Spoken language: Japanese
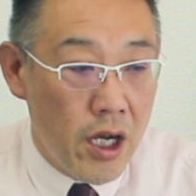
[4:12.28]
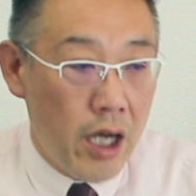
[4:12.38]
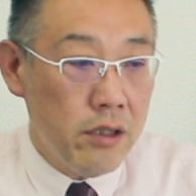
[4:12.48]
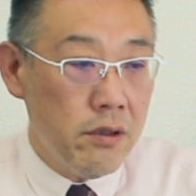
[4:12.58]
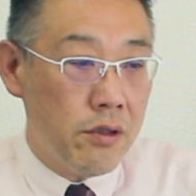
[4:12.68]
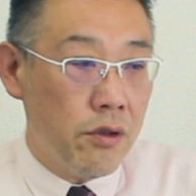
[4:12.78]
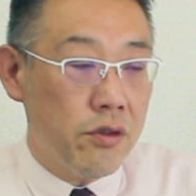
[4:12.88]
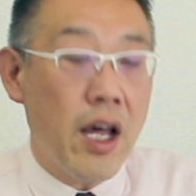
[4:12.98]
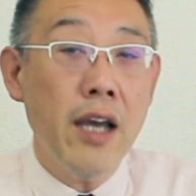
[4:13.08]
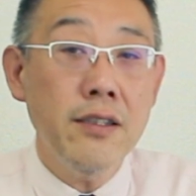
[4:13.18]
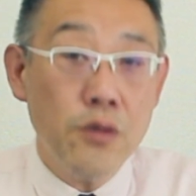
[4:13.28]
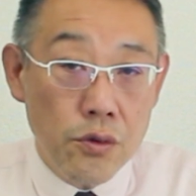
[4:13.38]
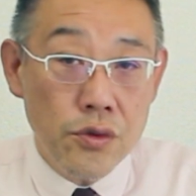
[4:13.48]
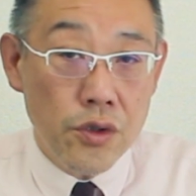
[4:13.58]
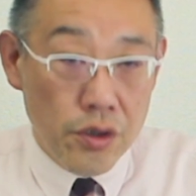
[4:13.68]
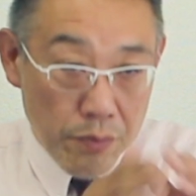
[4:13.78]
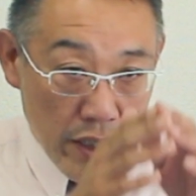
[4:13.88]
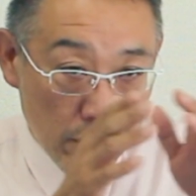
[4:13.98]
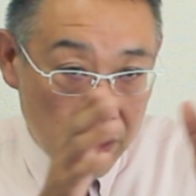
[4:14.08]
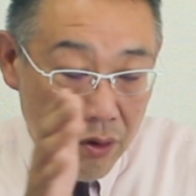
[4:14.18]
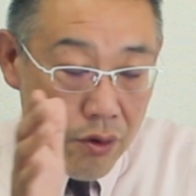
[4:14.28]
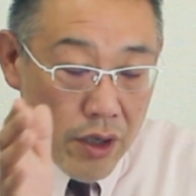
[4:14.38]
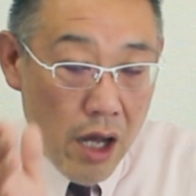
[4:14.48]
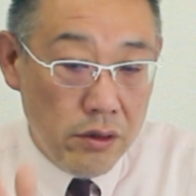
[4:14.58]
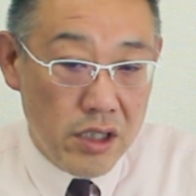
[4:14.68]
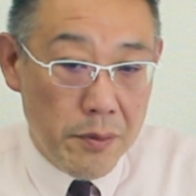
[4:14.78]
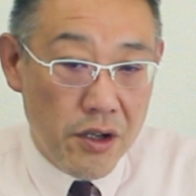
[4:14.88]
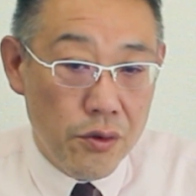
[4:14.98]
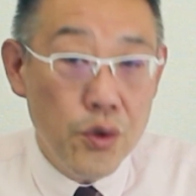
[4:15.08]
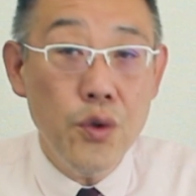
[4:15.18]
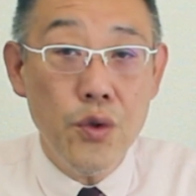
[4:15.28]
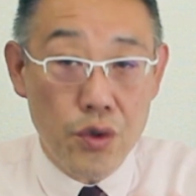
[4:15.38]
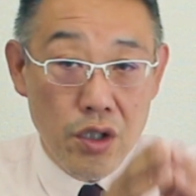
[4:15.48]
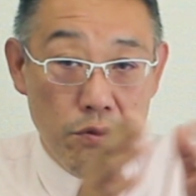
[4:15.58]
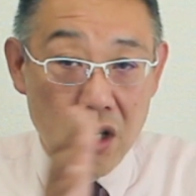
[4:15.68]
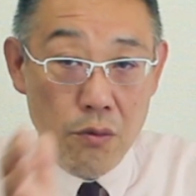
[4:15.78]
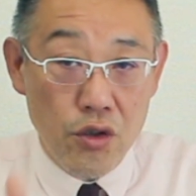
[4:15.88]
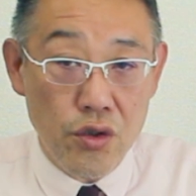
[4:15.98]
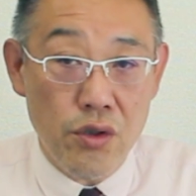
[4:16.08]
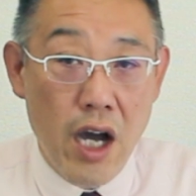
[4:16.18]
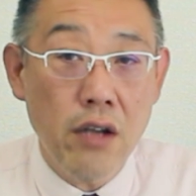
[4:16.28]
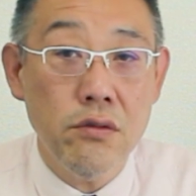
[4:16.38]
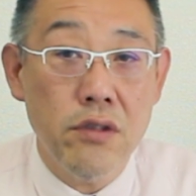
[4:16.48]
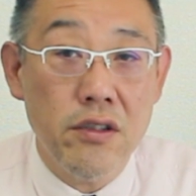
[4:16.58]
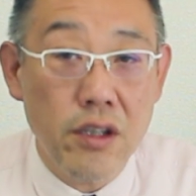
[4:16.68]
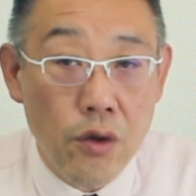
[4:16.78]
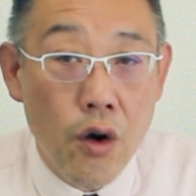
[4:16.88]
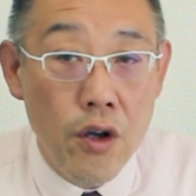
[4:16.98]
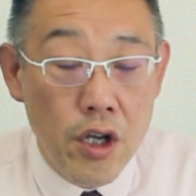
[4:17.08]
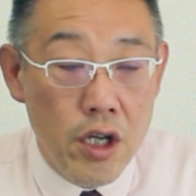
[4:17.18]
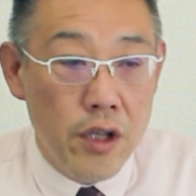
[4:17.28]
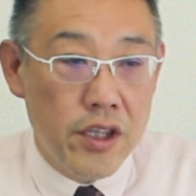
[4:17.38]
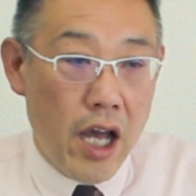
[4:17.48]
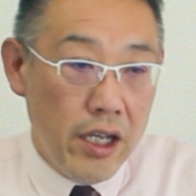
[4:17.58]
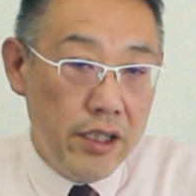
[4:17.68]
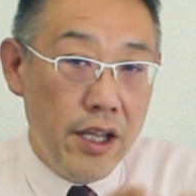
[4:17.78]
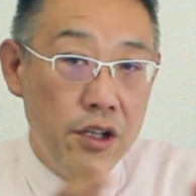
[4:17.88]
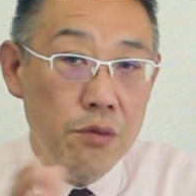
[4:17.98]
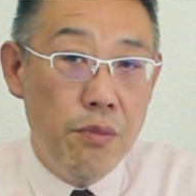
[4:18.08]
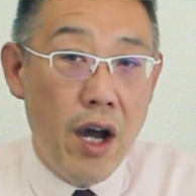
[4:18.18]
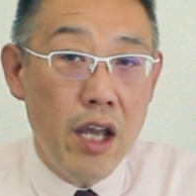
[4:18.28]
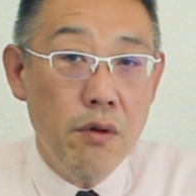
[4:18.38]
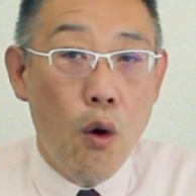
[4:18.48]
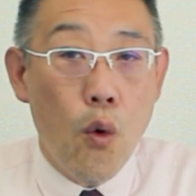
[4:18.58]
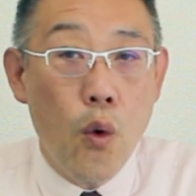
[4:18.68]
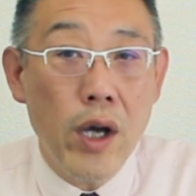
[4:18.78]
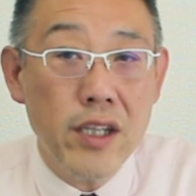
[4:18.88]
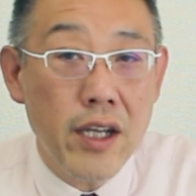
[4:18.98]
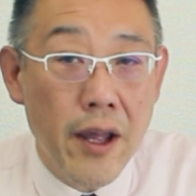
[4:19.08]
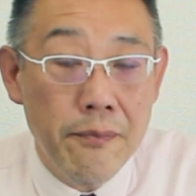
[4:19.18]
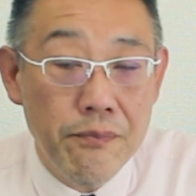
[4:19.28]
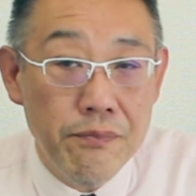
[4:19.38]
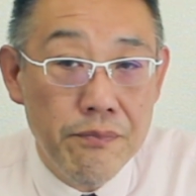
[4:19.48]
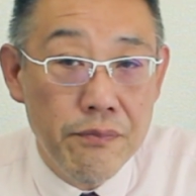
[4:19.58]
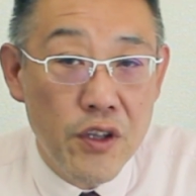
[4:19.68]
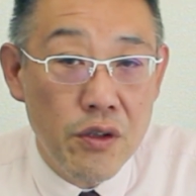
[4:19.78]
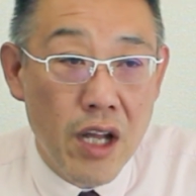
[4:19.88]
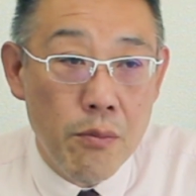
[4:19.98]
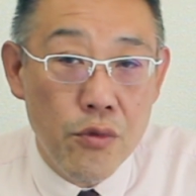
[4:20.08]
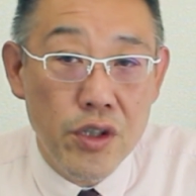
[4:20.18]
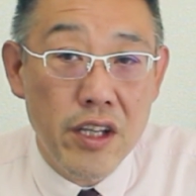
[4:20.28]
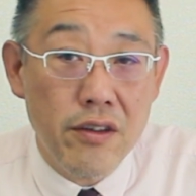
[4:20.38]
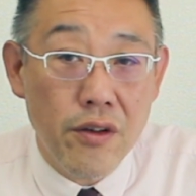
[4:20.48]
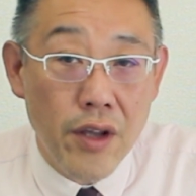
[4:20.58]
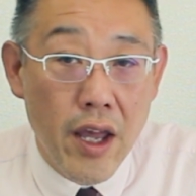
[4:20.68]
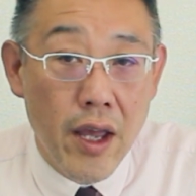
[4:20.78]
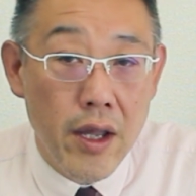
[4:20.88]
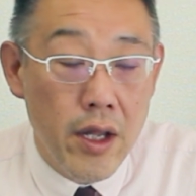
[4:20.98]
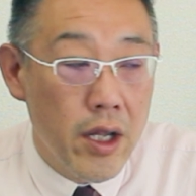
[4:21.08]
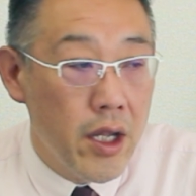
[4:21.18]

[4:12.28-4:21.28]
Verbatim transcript: あとはその最速というペットを飼うためのルールというものがもちろんあるんですけど、大抵の場合は大型犬っていうのは無理ですよね。